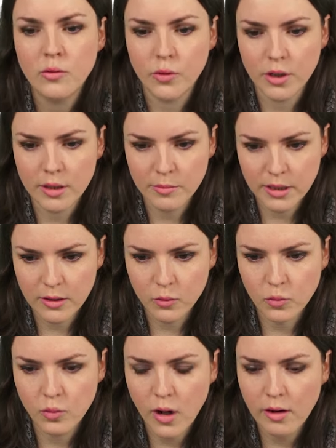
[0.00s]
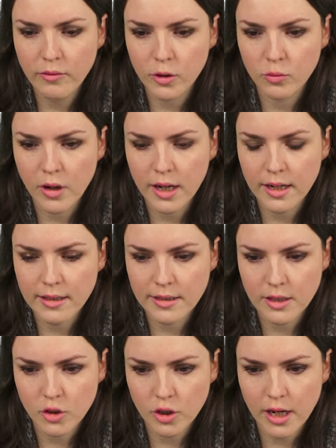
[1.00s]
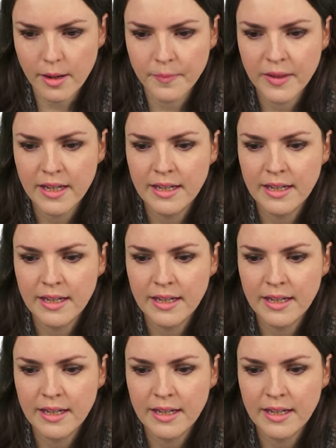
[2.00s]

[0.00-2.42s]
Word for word: von dem DU. Einfach nur anders hinschreiben.